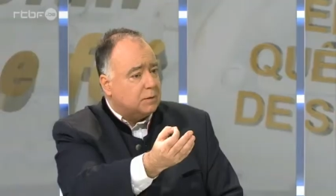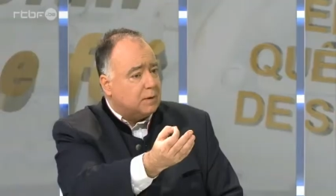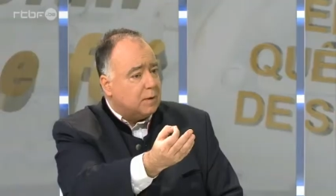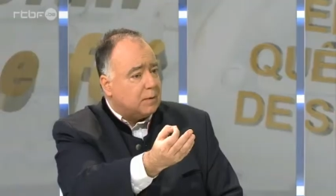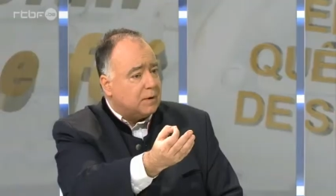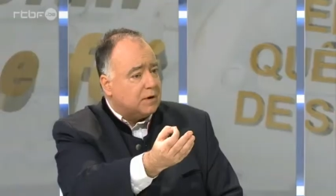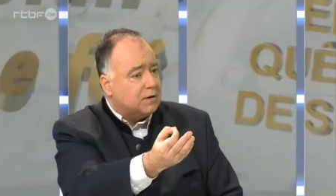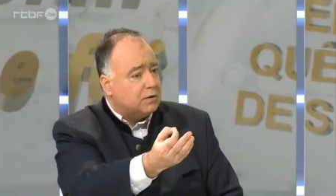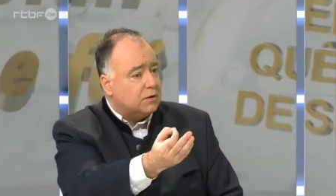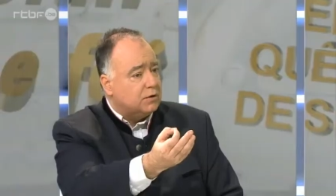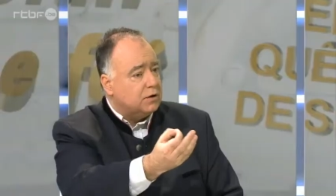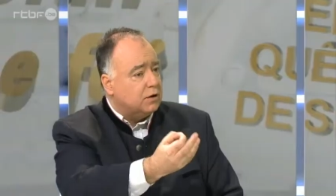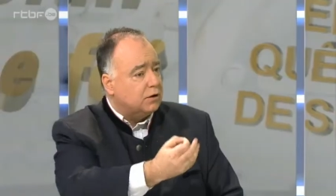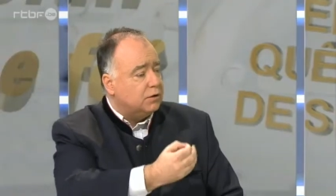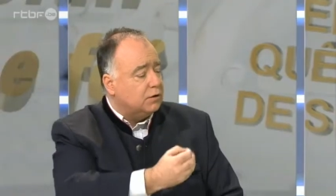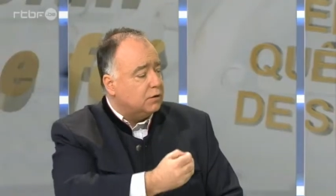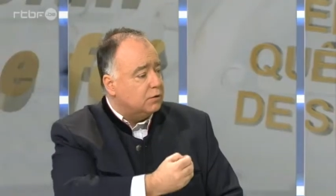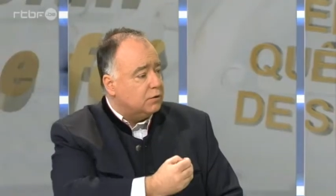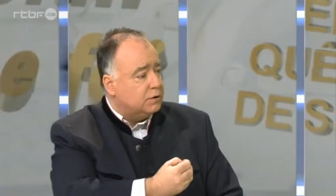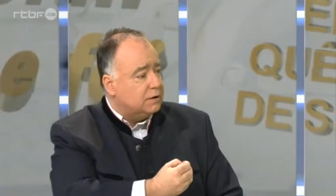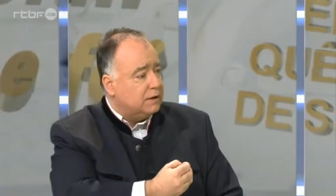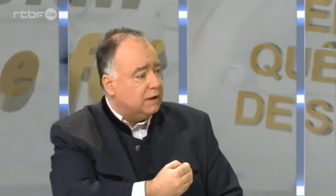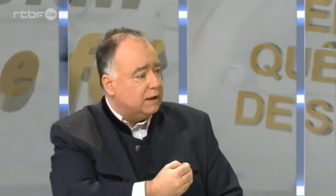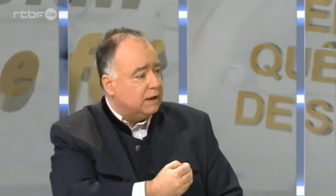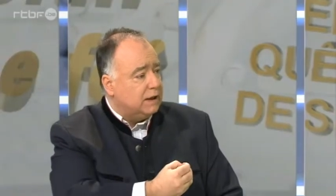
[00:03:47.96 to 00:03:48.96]
d'après ce que j'entends
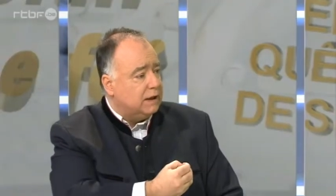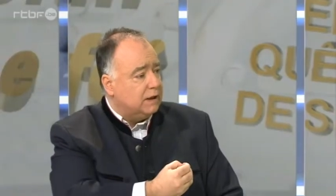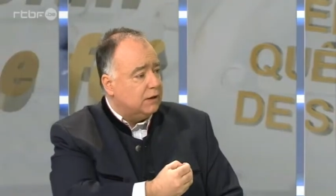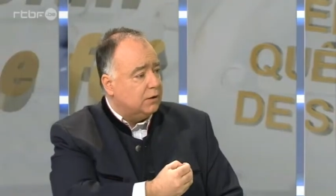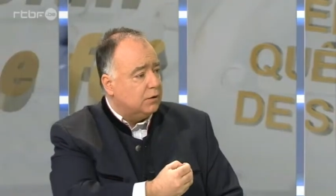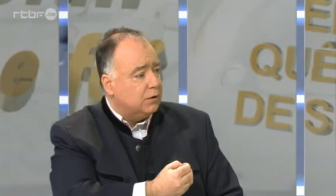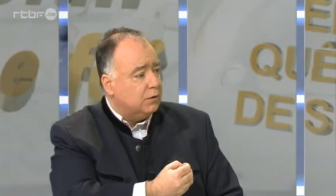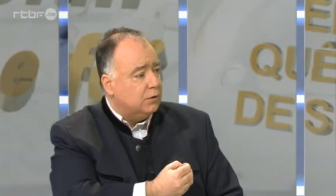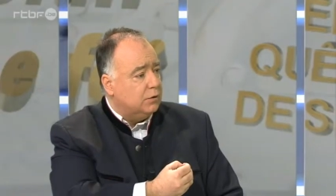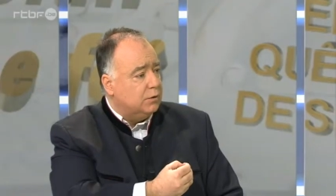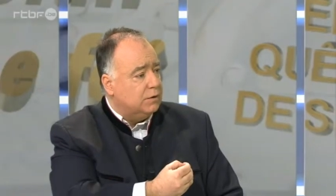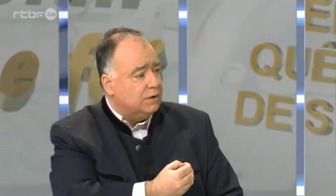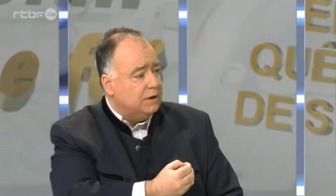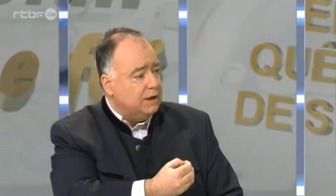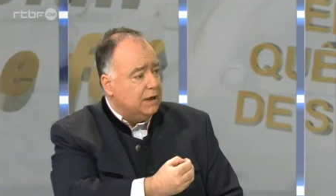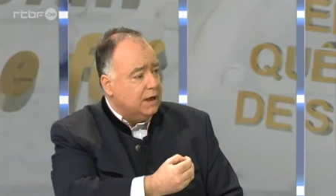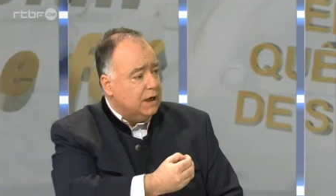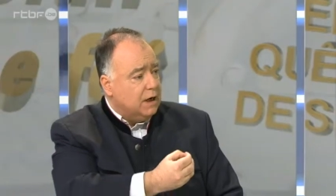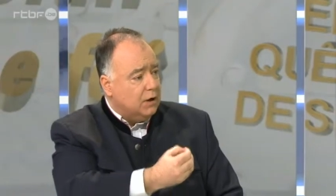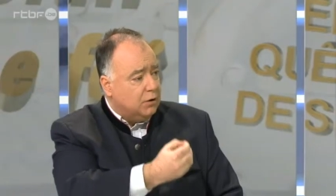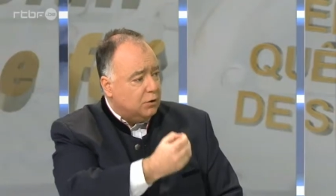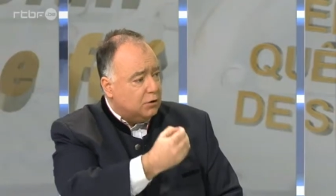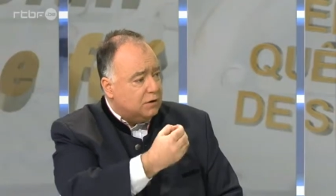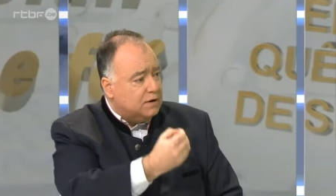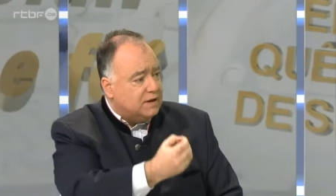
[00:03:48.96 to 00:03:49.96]
de ce qu'Éric nous dit,
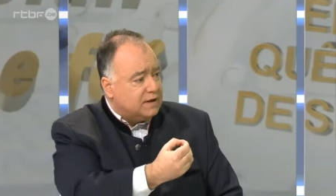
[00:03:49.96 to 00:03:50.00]
le